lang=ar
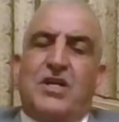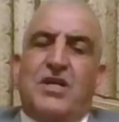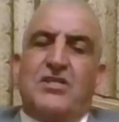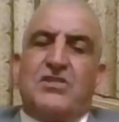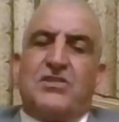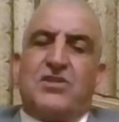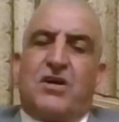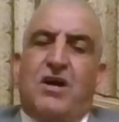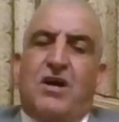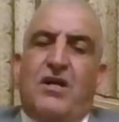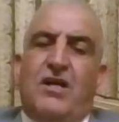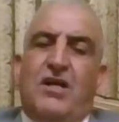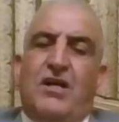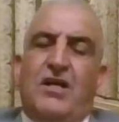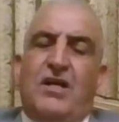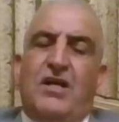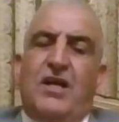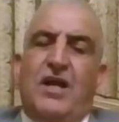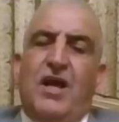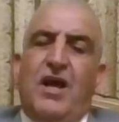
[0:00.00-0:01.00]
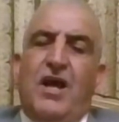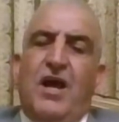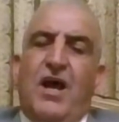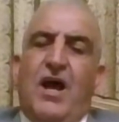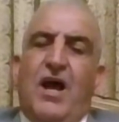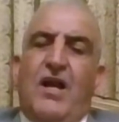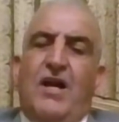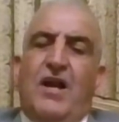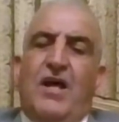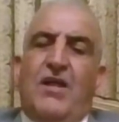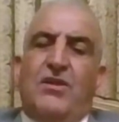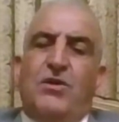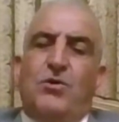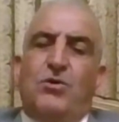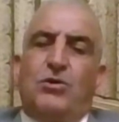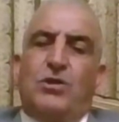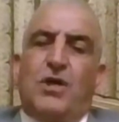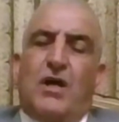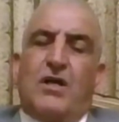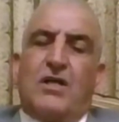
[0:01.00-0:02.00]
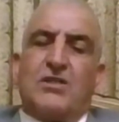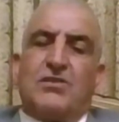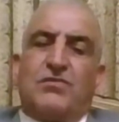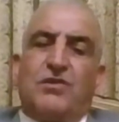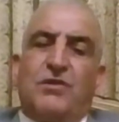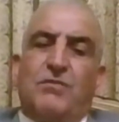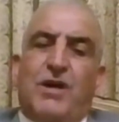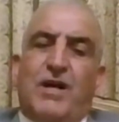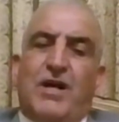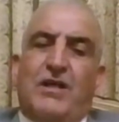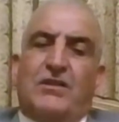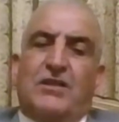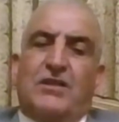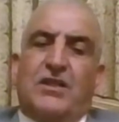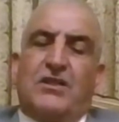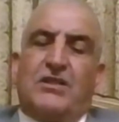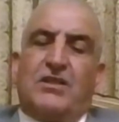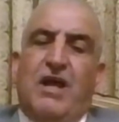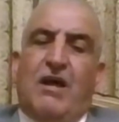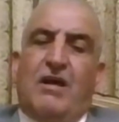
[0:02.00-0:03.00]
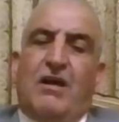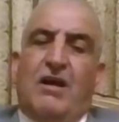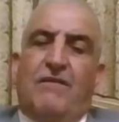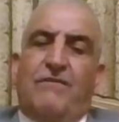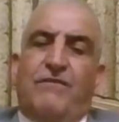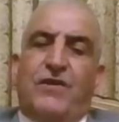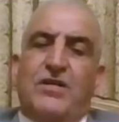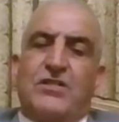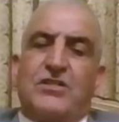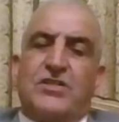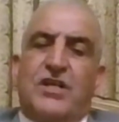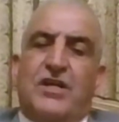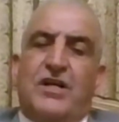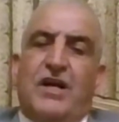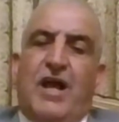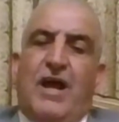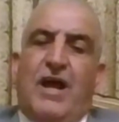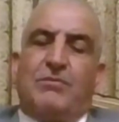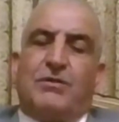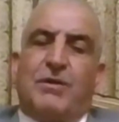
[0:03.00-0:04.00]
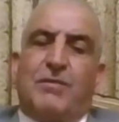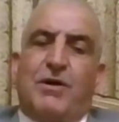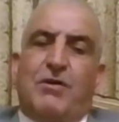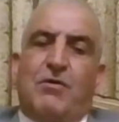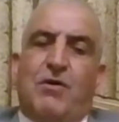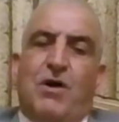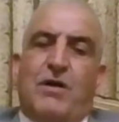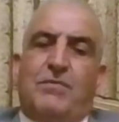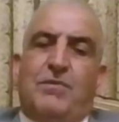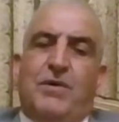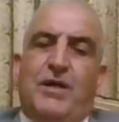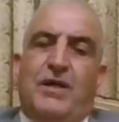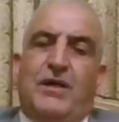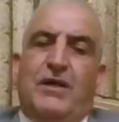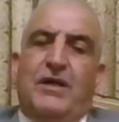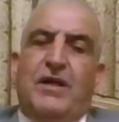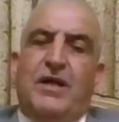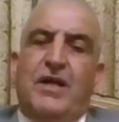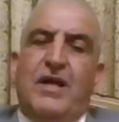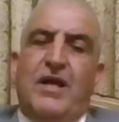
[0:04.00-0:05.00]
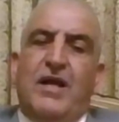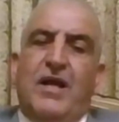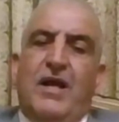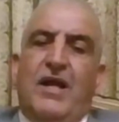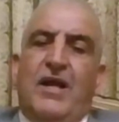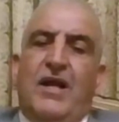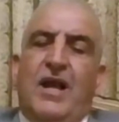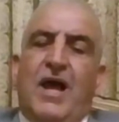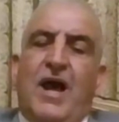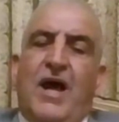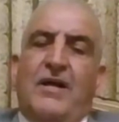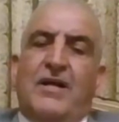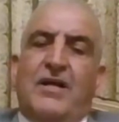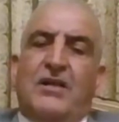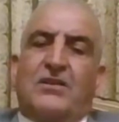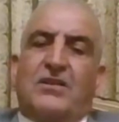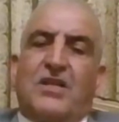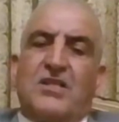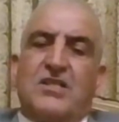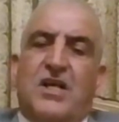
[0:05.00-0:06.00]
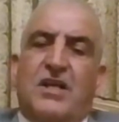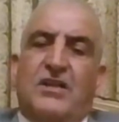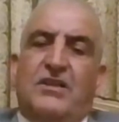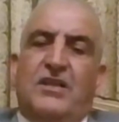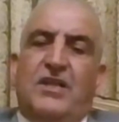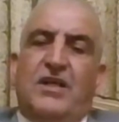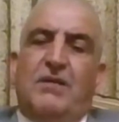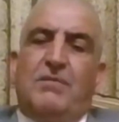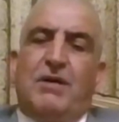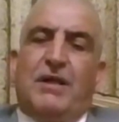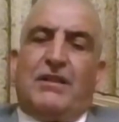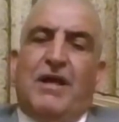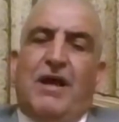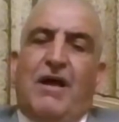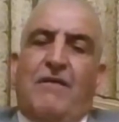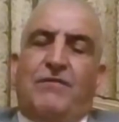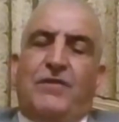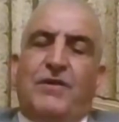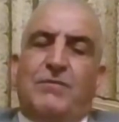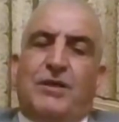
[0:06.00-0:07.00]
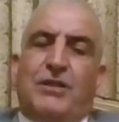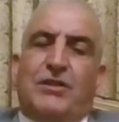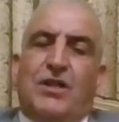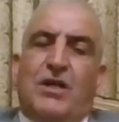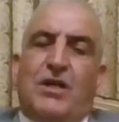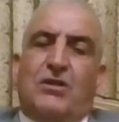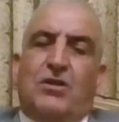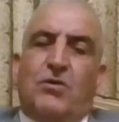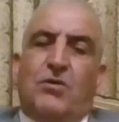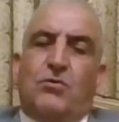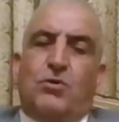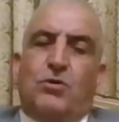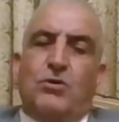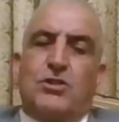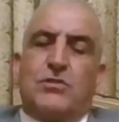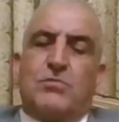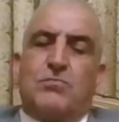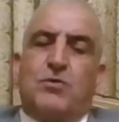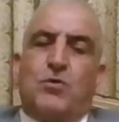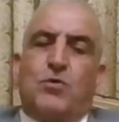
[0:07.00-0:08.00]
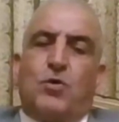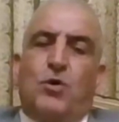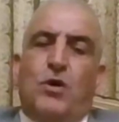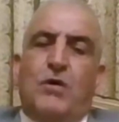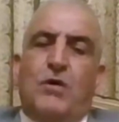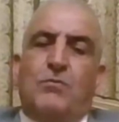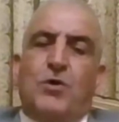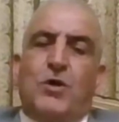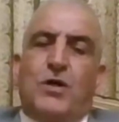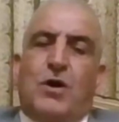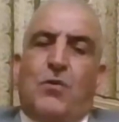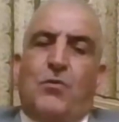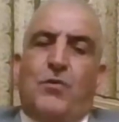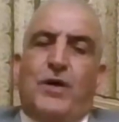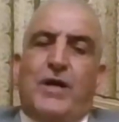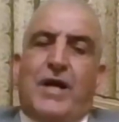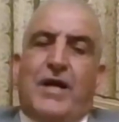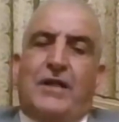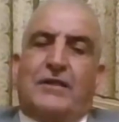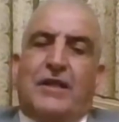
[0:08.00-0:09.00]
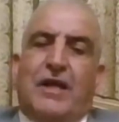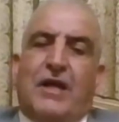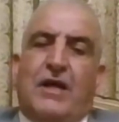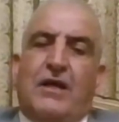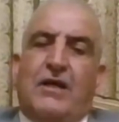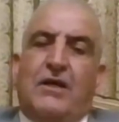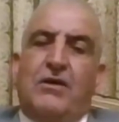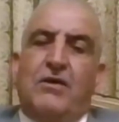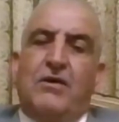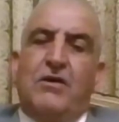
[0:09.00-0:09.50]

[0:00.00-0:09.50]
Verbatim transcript: الاسرائيلي الذي يدرس في مناطق الداخل الفلسطيني العام 48 الا ان التصدي بدا في مدينه القدس بكل مكوناتها